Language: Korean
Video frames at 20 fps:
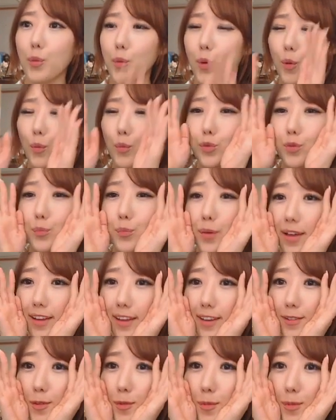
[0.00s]
별빛
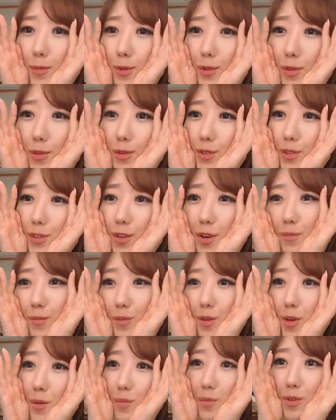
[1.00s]
100개 선물
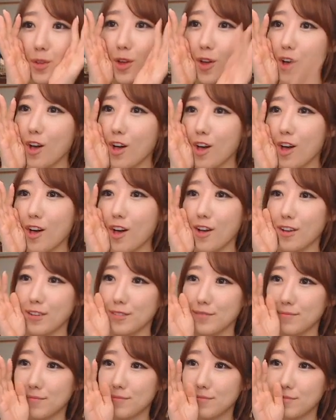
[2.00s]

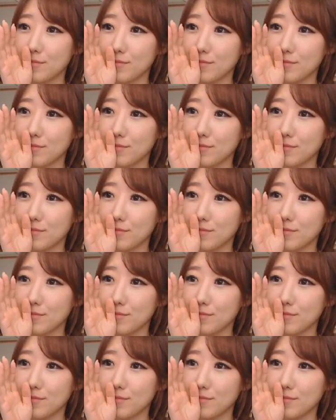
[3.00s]
감사합니다.